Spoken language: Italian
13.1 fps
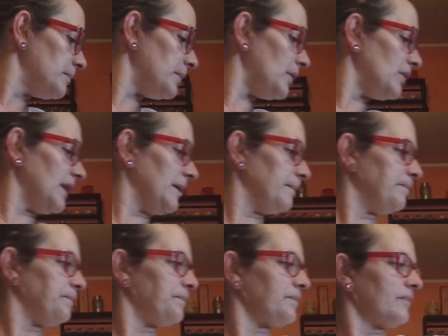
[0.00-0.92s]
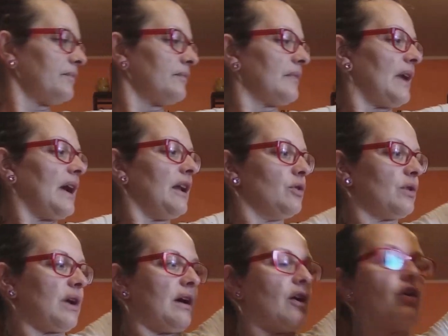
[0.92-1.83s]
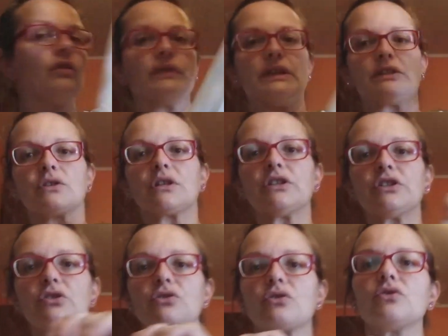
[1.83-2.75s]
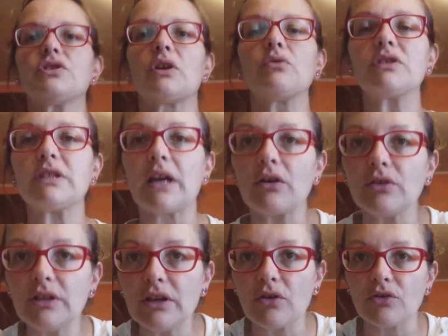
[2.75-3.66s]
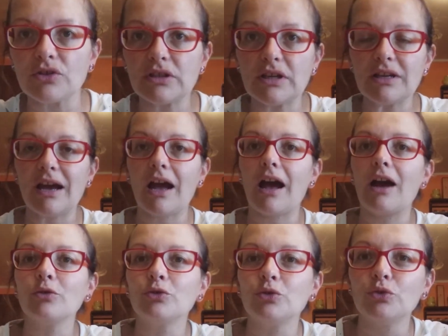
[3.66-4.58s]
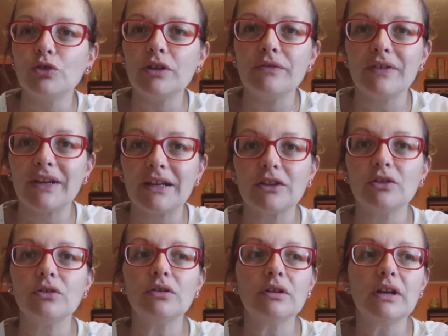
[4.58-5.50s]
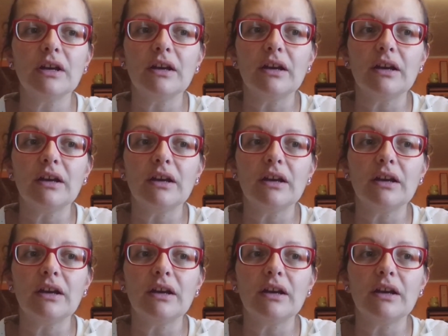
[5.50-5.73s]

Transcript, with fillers: Poi, allora, ho visto che ci sono già un sacco di cose autunno-inverno,